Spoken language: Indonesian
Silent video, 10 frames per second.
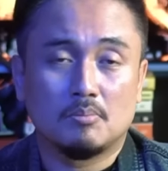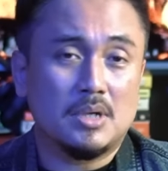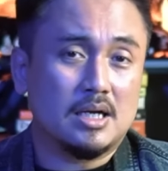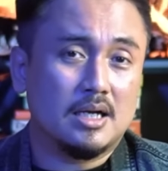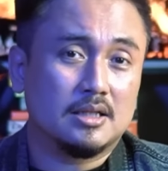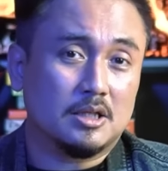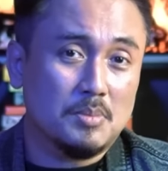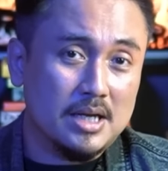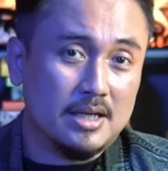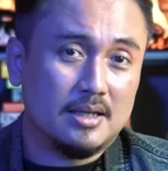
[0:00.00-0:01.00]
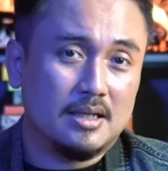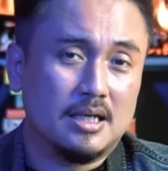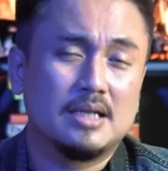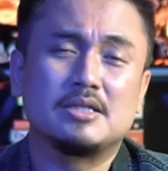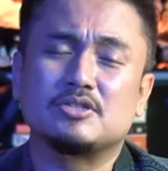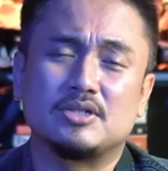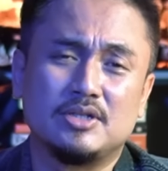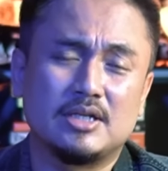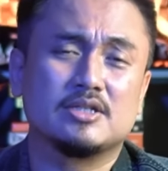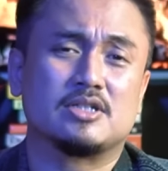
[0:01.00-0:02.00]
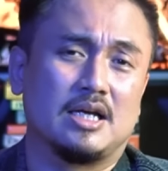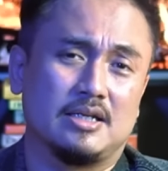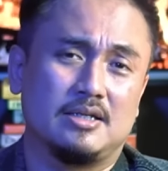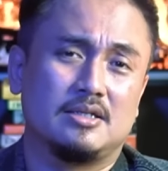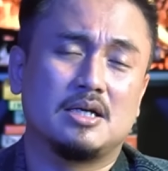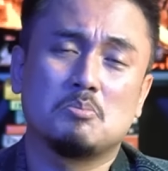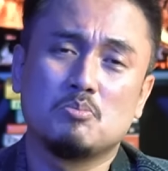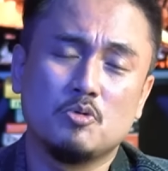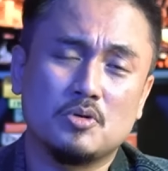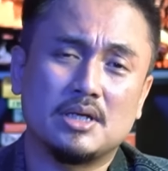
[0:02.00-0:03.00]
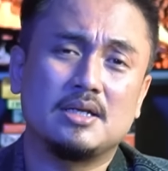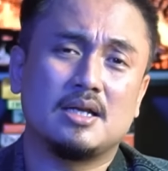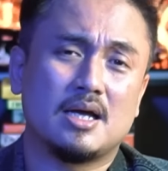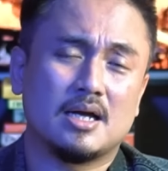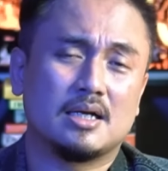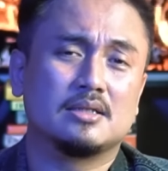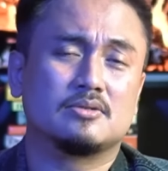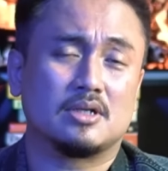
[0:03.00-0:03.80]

maka terbayang hanya sedikit sekali yang mungkin akan